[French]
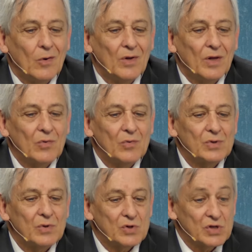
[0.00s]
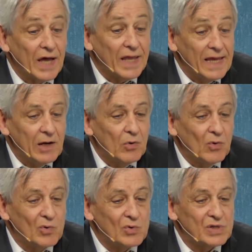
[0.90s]
on est tous charnels
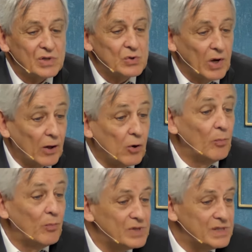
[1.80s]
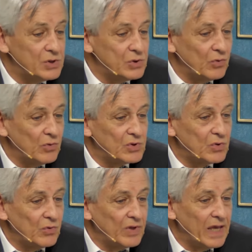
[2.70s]
au sens de la composition de ce
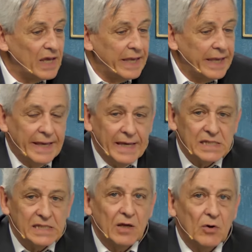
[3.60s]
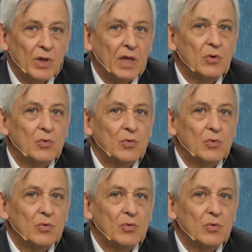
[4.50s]
qu'on est. C'est-à-dire qu'on